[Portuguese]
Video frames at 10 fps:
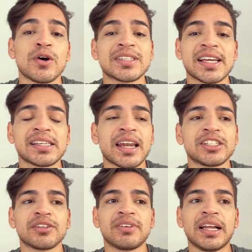que a Sarah tinha
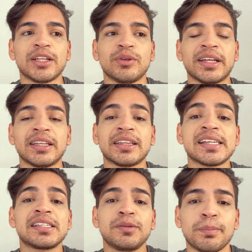falado, né? Tentar
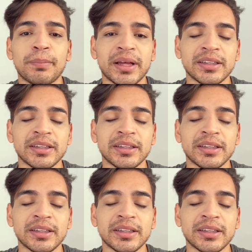ser planta.